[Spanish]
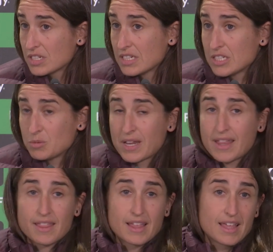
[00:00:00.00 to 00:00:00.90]
Eh, es
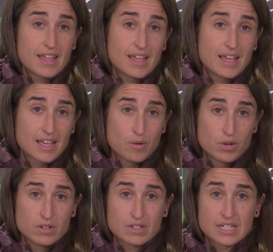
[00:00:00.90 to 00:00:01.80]
verdad que, que,
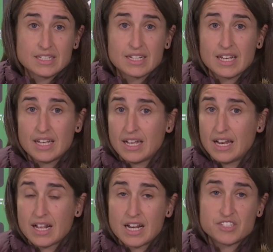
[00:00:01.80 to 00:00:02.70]
bueno, que sí que
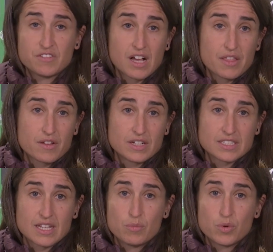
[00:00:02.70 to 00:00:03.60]
la clasificación
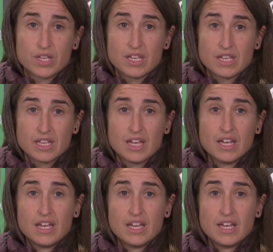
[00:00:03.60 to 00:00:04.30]
está muy,